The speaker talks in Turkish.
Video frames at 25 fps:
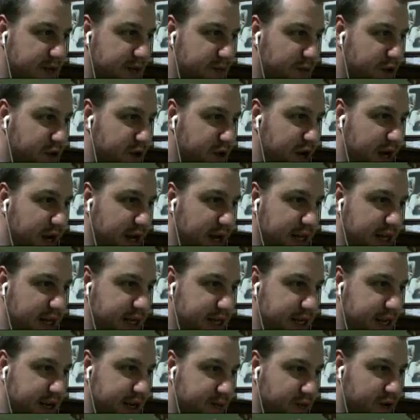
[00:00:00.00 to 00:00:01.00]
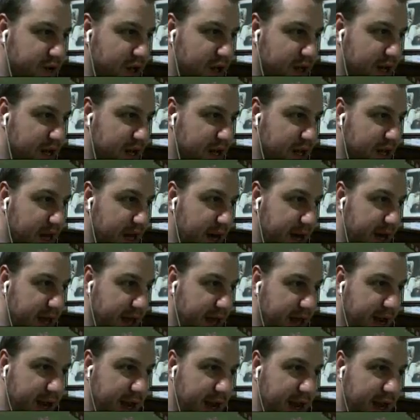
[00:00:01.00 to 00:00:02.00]
Böyle gidecek. Buralara daha
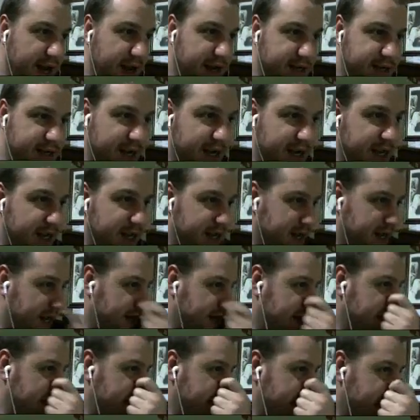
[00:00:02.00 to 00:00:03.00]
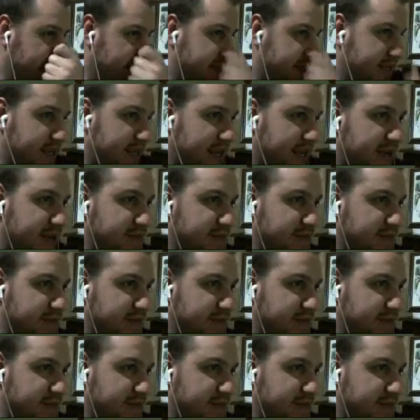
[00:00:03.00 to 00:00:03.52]
yeni yeni şeyler ekleyeceğiz.